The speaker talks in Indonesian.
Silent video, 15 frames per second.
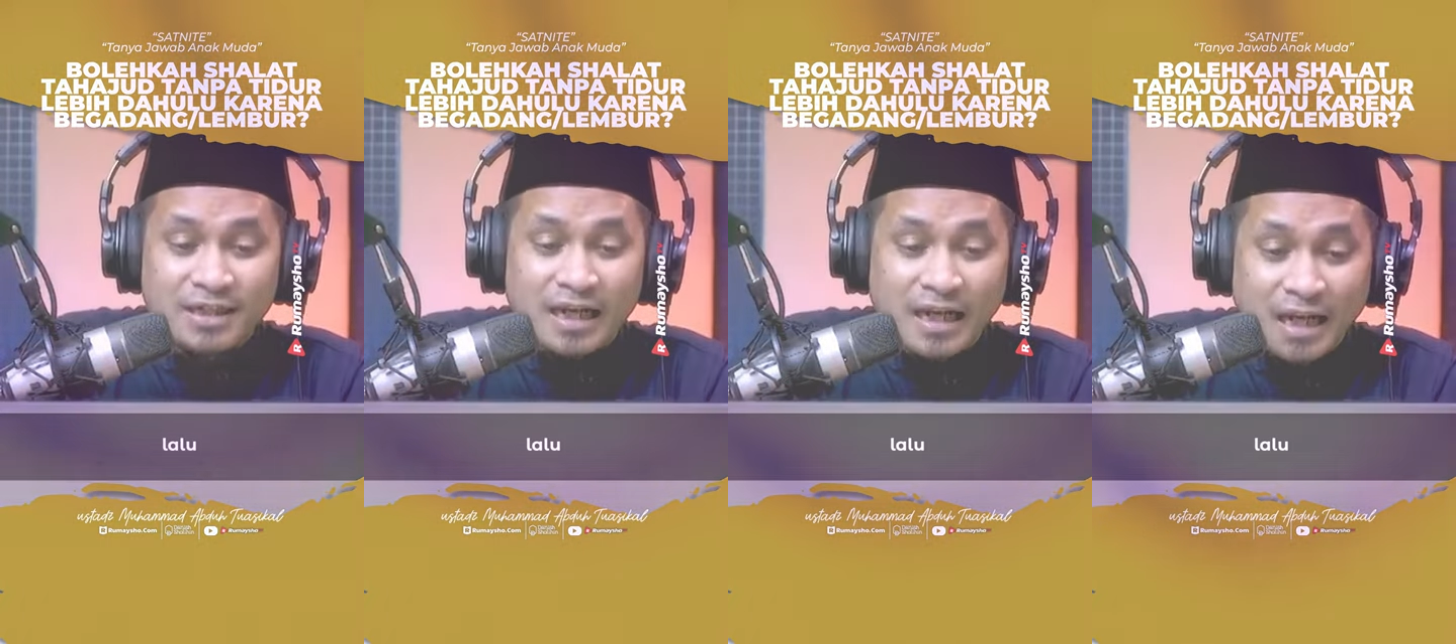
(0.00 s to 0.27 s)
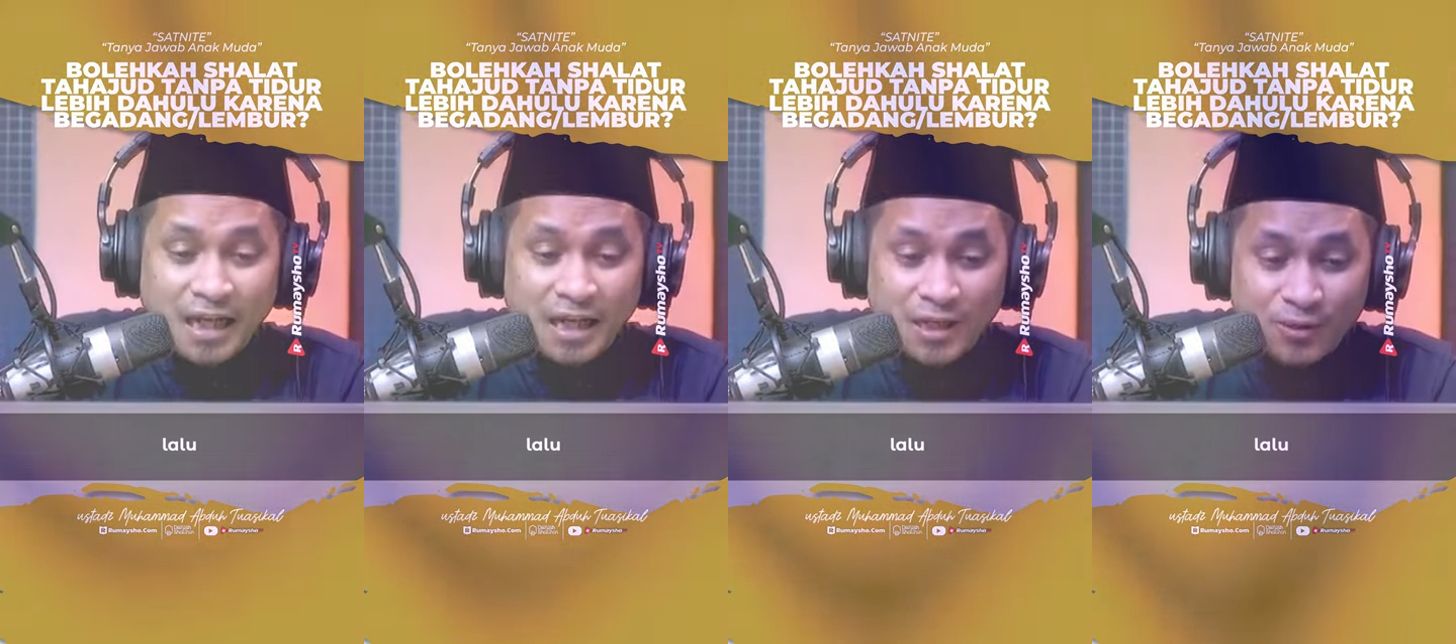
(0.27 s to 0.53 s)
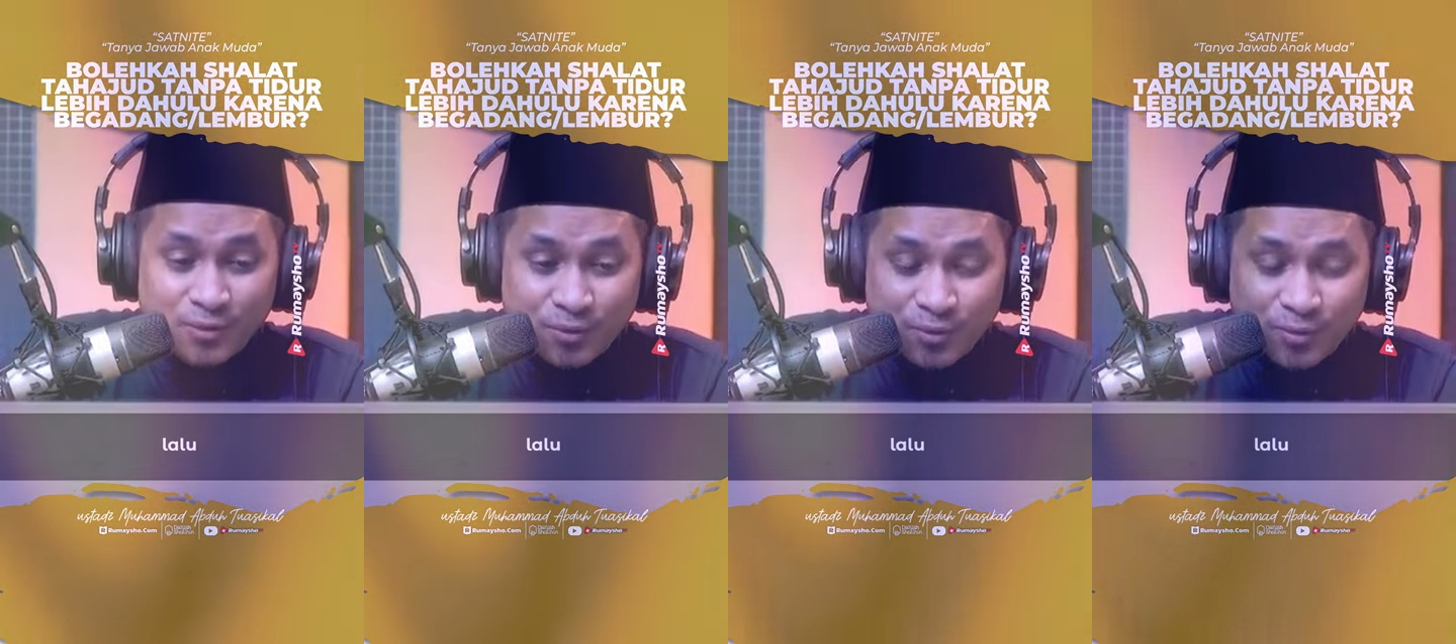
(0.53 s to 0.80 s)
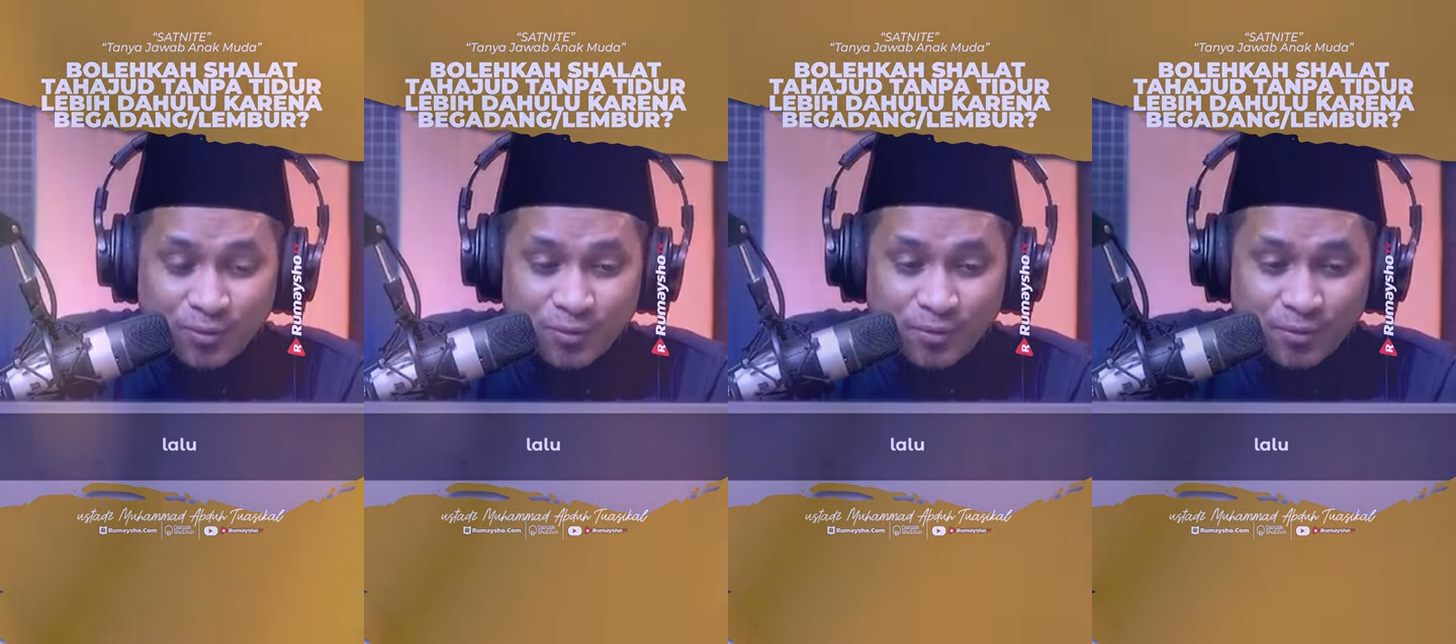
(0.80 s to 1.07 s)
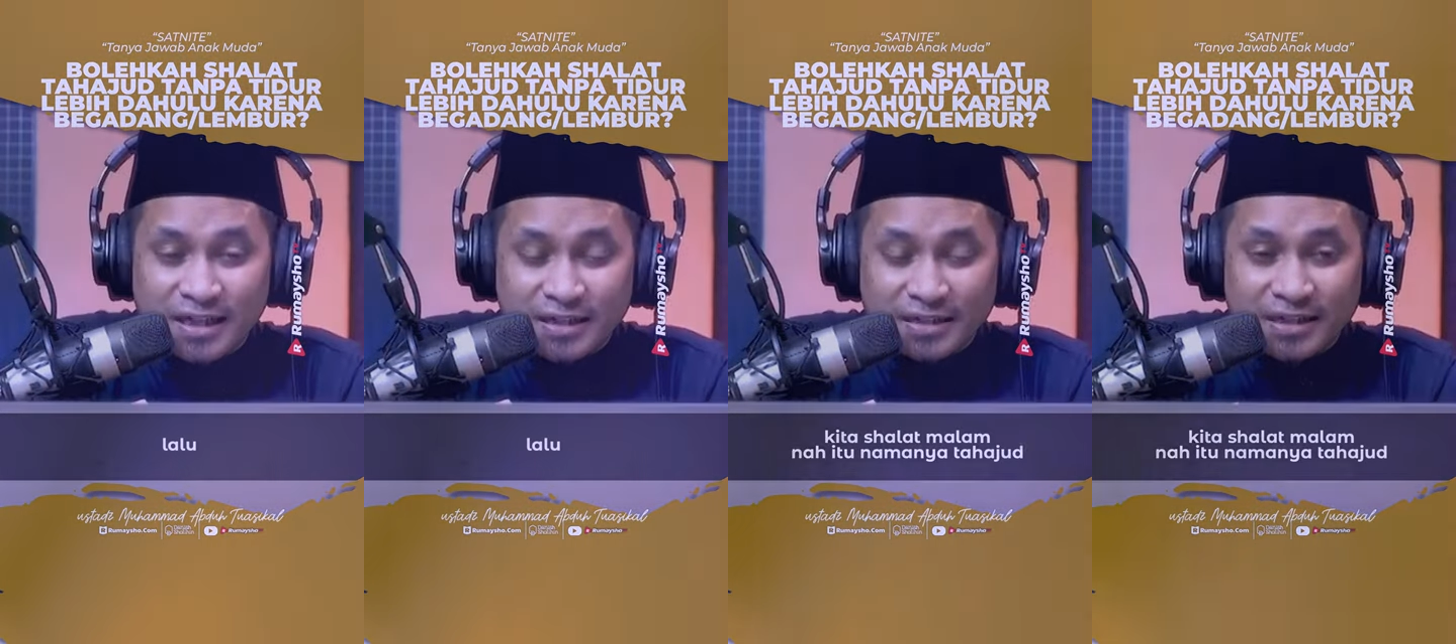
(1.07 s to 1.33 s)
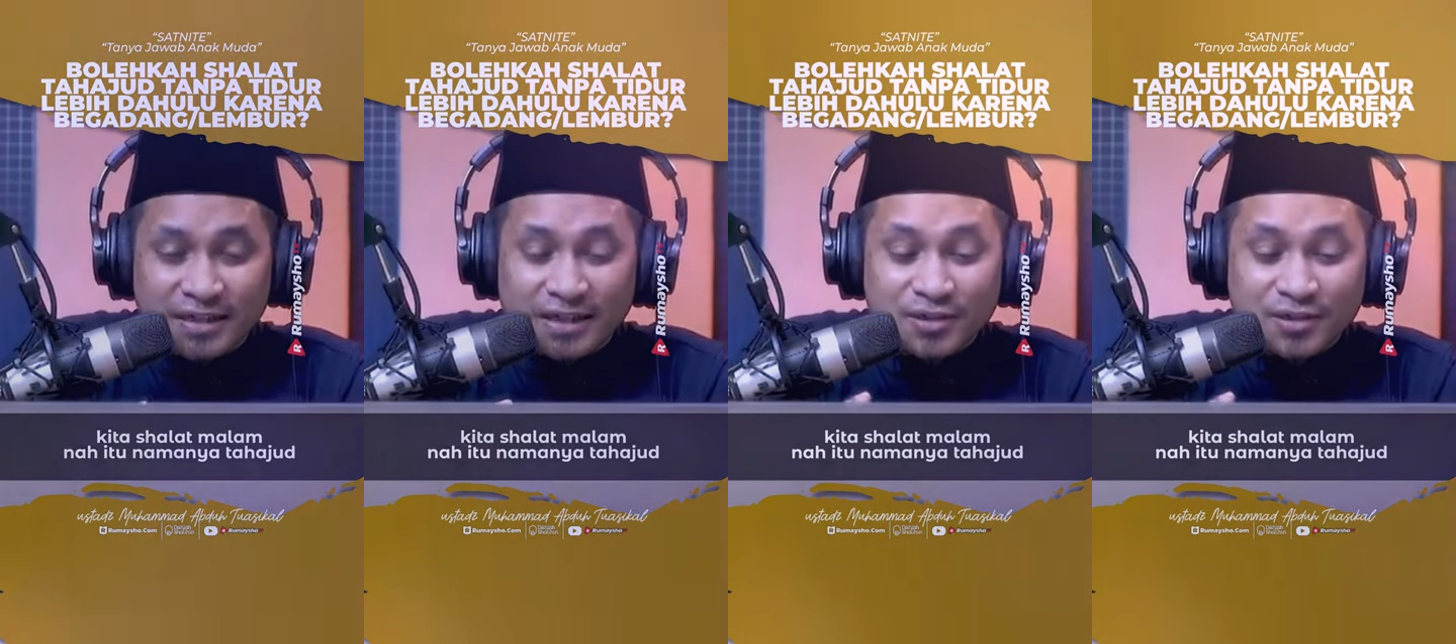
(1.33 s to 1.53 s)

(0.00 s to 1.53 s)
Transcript: lalu kita